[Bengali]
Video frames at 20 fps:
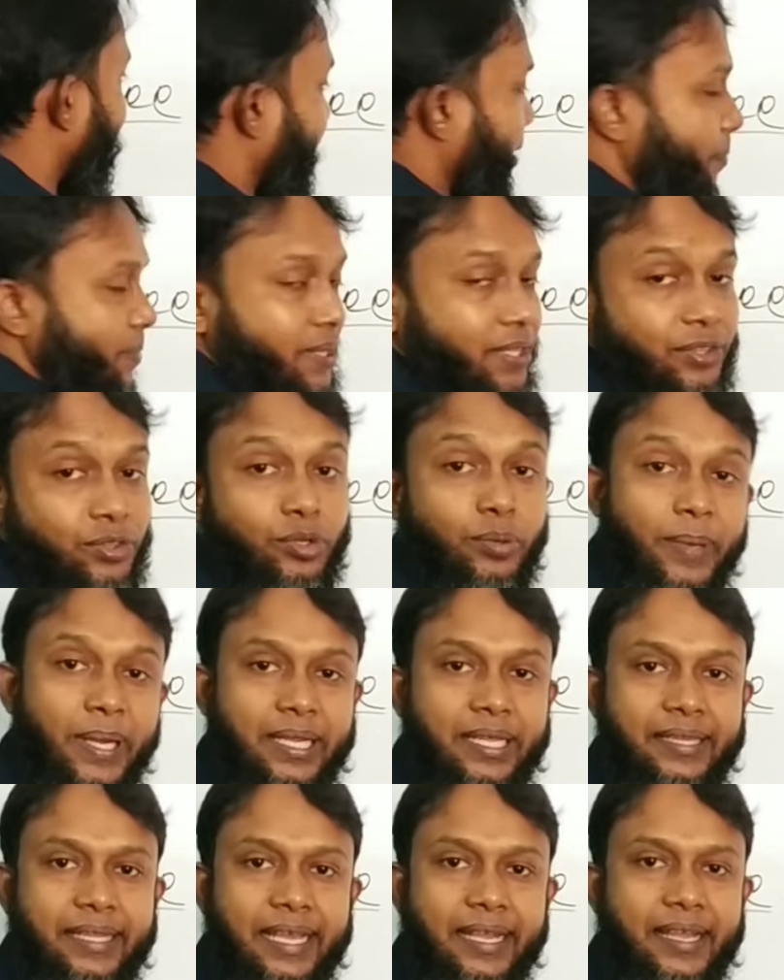আমি
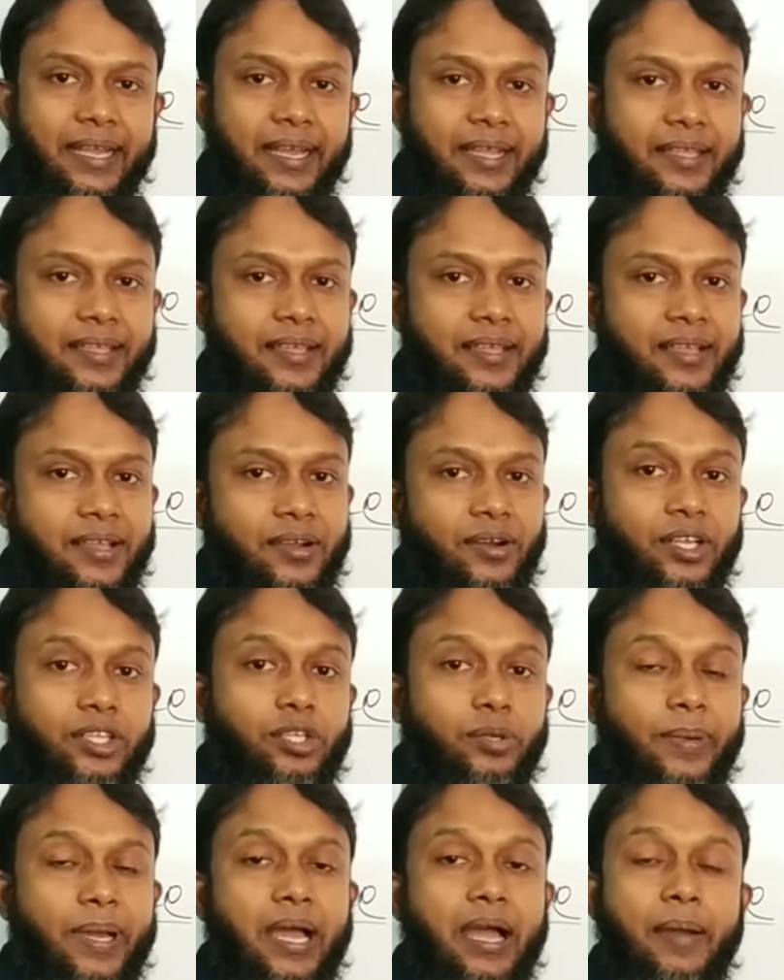তোমাকে দেখাই
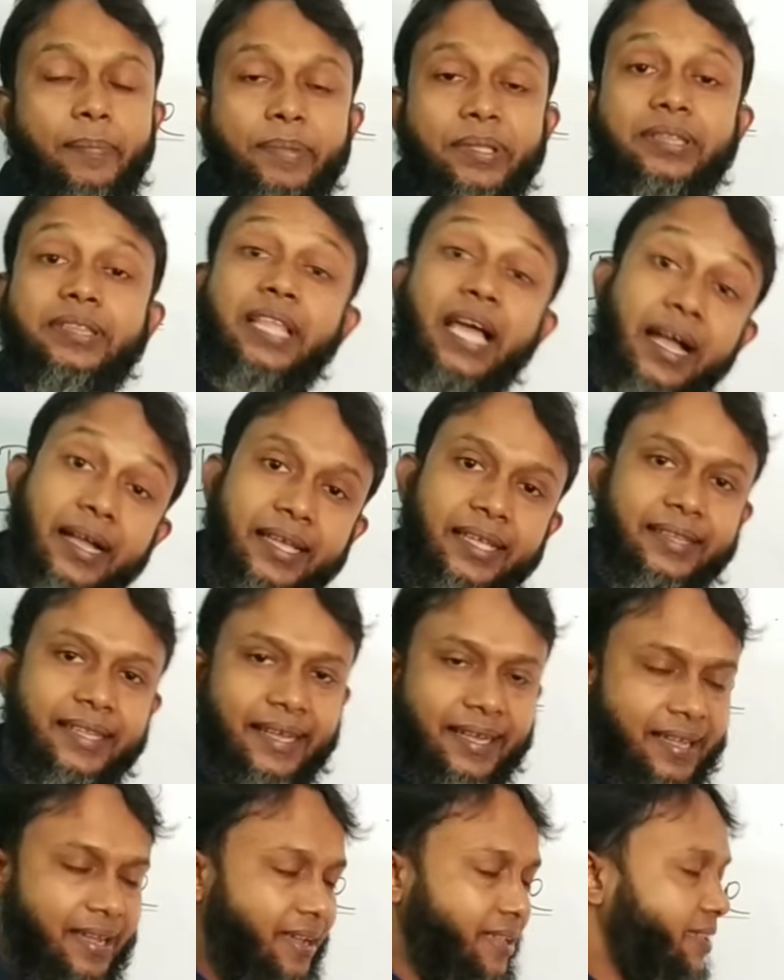অথবা আমি তাকে
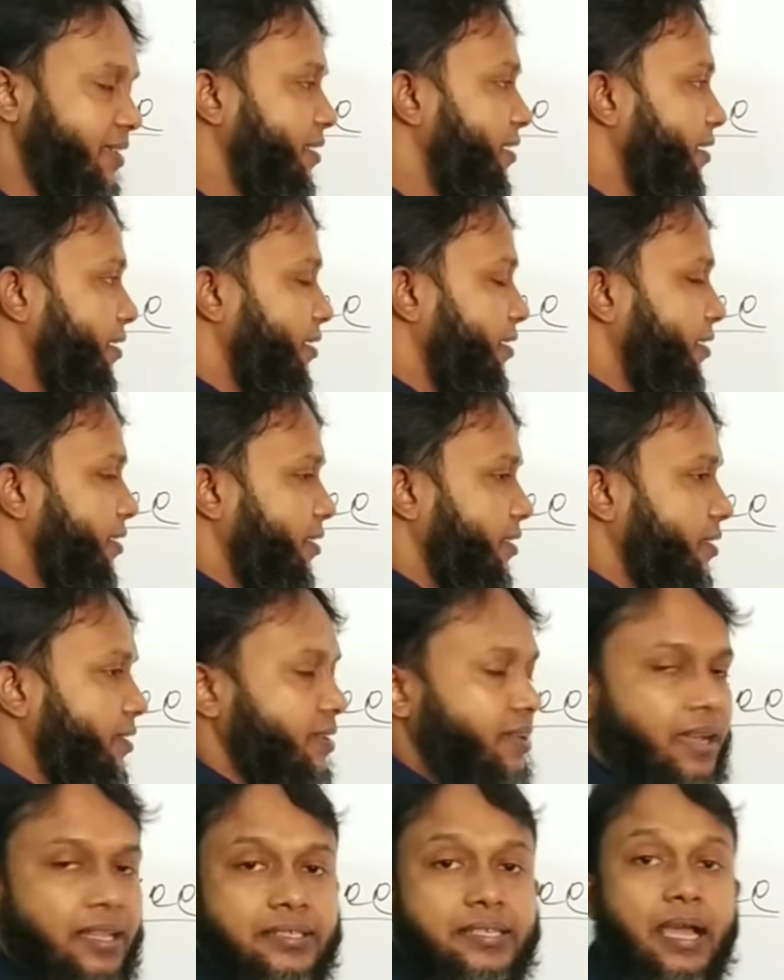দেখাই
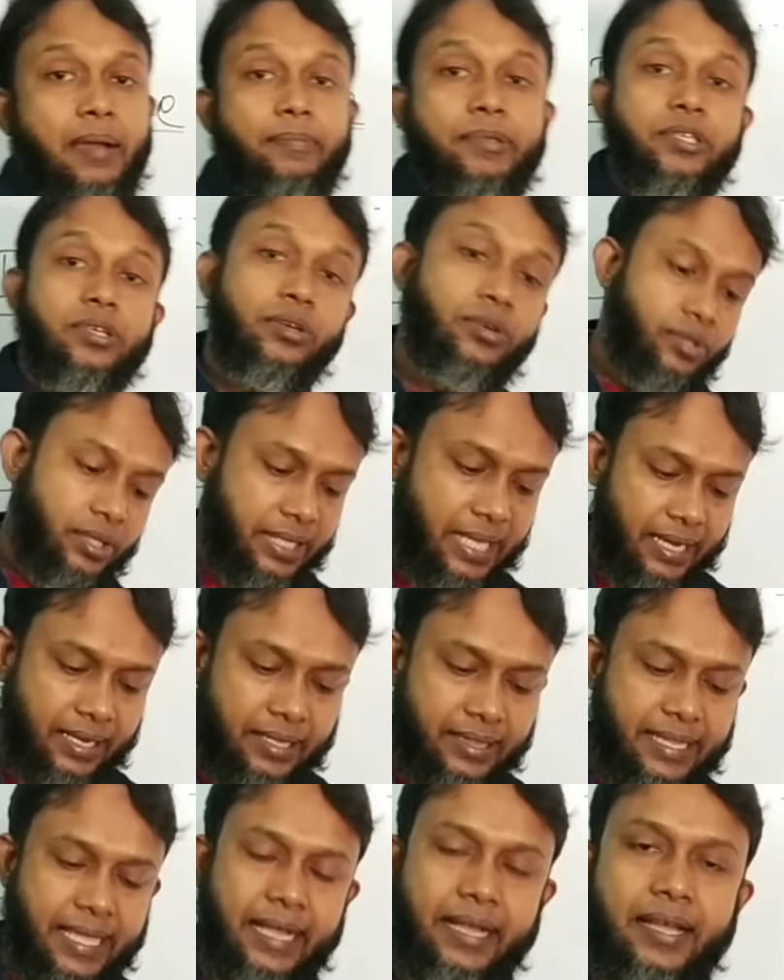আচ্ছা আমি যখন
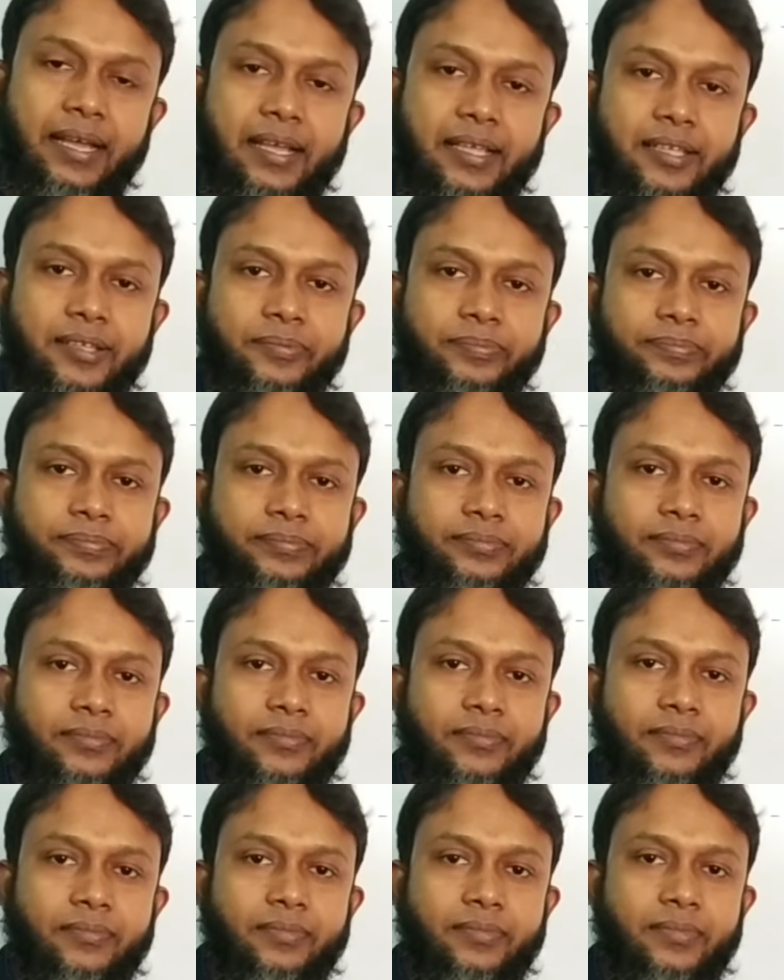তাকে দেখাই
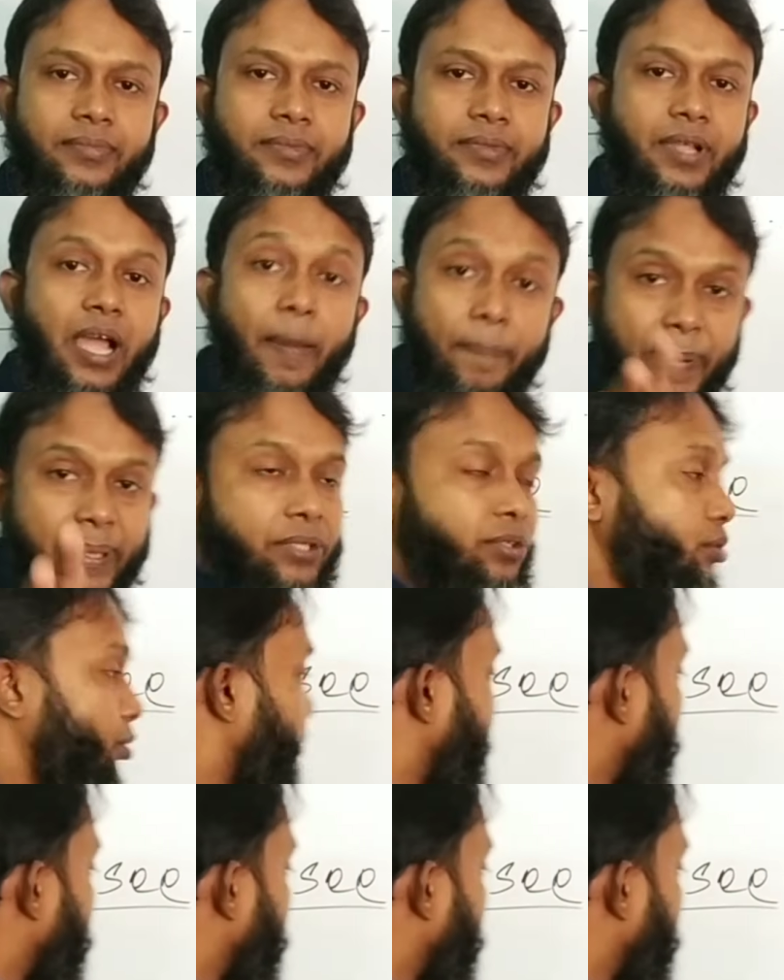আপাতত